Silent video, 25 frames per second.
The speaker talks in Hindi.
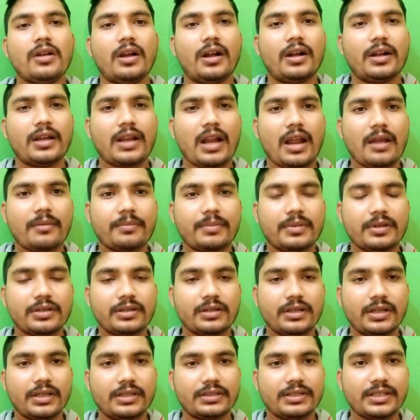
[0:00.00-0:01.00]
अगर आप
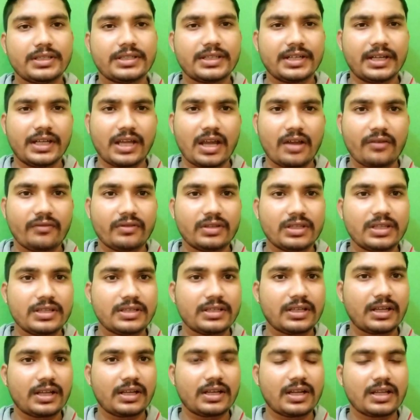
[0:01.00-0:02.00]
ऐसे छिड़का विधि
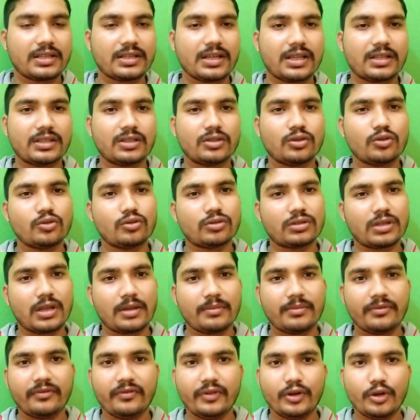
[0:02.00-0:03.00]
से करना चाहते हैं तो उसका
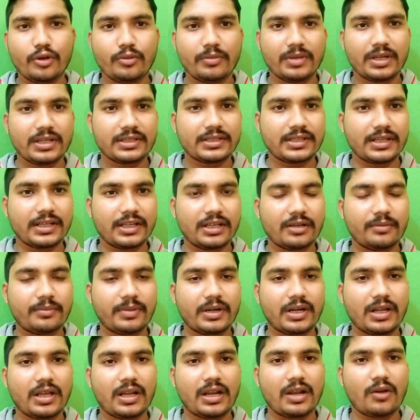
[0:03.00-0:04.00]
भी वीडियो मेरे चैनल
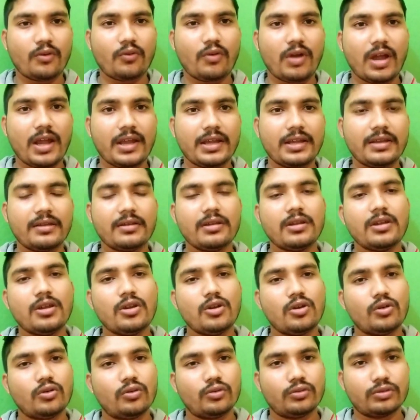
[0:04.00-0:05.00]
पर डाला हुआ है
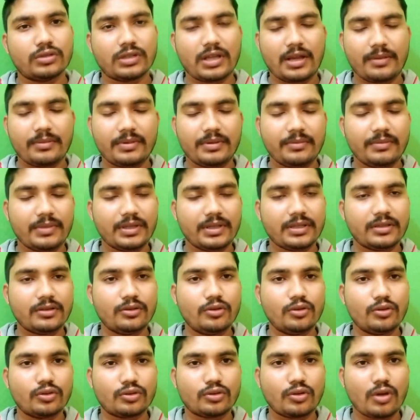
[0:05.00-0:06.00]
उसका भी मैं
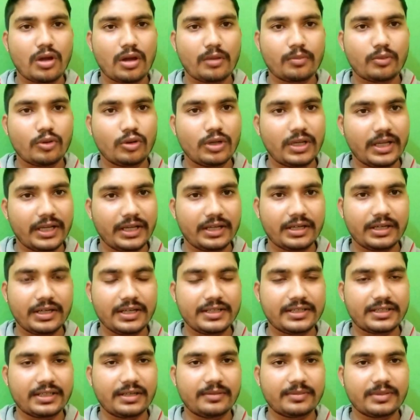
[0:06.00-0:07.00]
दोस्तों आपको लिंक
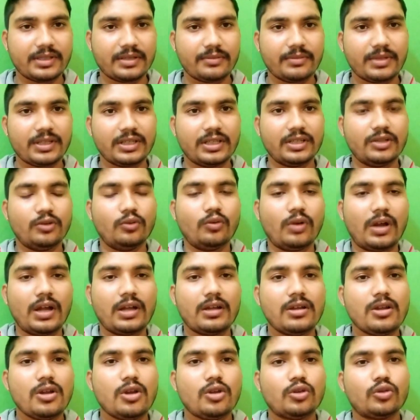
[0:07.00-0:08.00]
डिस्क्रिप्शन में दे दूंगा
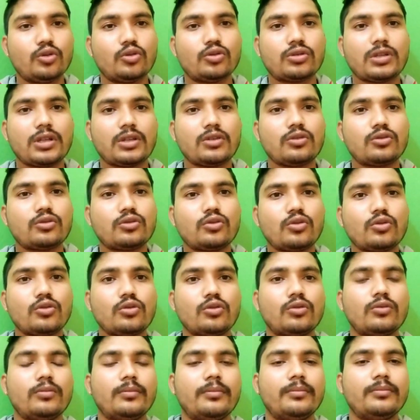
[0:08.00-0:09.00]
दूसरा
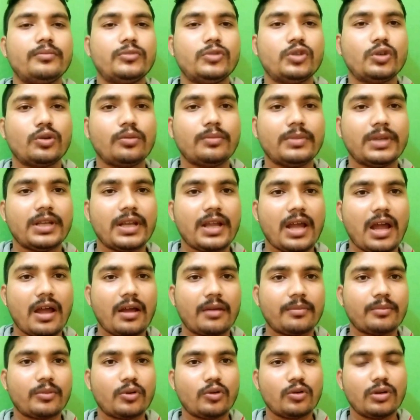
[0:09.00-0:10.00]
दोस्तों जो मैंने
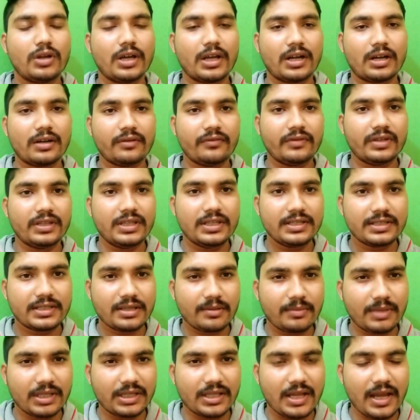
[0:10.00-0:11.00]
आप गरड़ विधि से
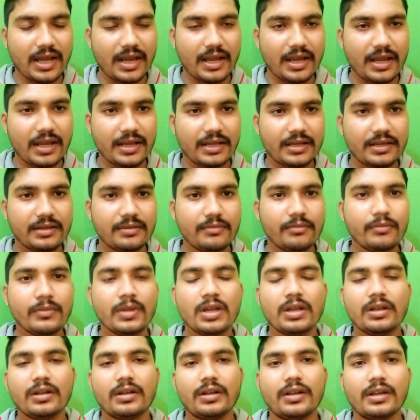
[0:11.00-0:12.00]
बताया है
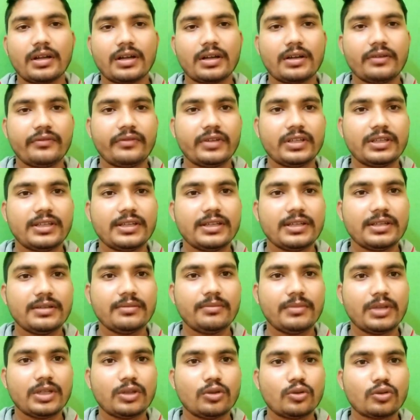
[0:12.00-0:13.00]
गरड़ विधि
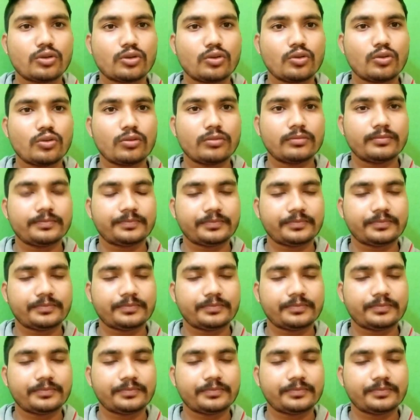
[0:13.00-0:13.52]
में दोस्तों